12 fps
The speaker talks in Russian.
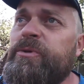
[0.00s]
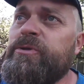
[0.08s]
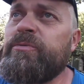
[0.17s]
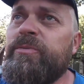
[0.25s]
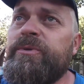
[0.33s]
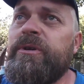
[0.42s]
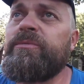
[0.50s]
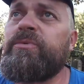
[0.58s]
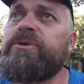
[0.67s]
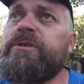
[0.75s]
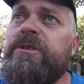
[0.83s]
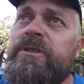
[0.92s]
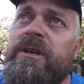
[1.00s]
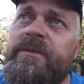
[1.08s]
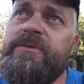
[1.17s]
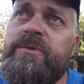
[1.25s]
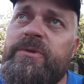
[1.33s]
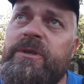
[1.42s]
Почему? Потому что
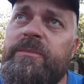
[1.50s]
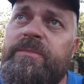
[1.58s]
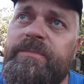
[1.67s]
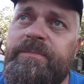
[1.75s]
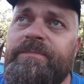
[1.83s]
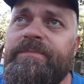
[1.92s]
я все-таки